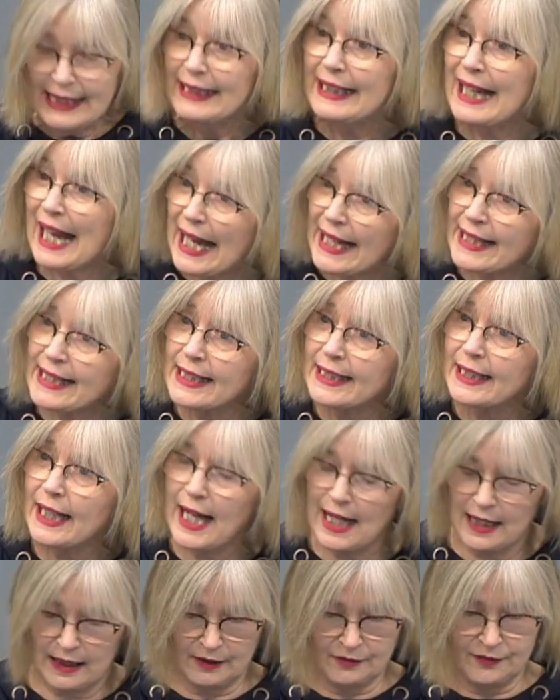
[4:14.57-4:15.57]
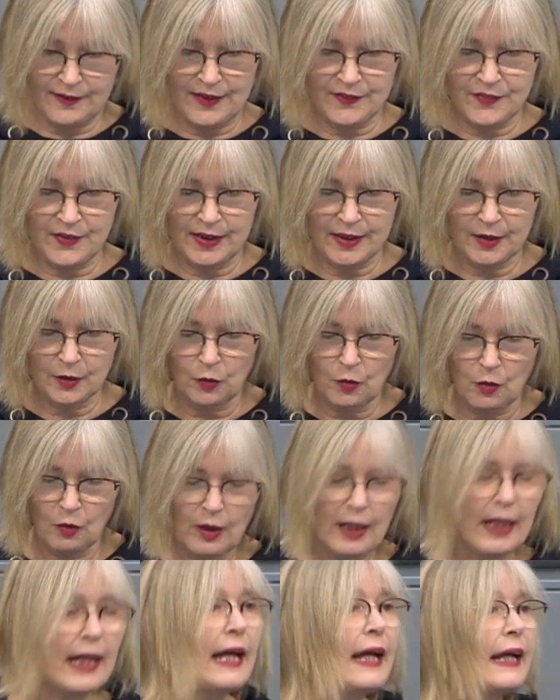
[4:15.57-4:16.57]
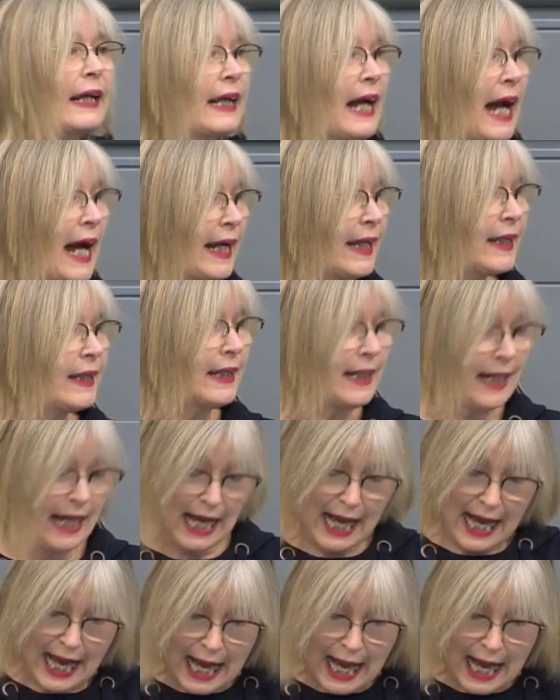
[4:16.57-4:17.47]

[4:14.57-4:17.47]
Keine Krankenversicherung, keine